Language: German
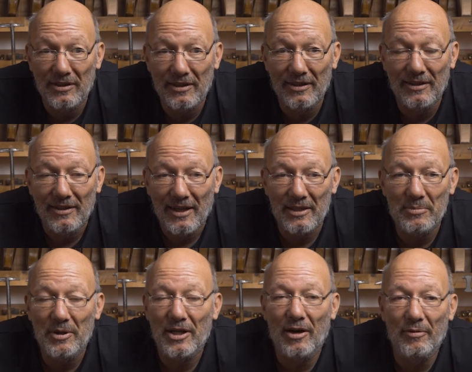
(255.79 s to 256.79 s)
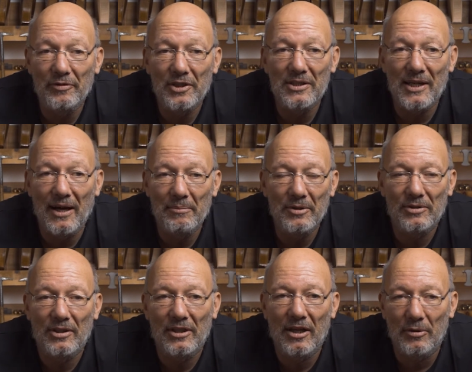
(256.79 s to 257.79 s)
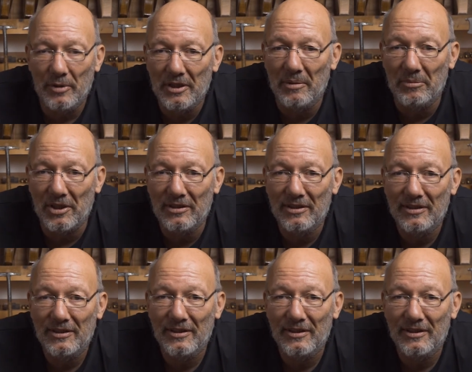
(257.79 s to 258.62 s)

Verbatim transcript: Ja, also man kauft das einmal und hat eine Ruhe damit.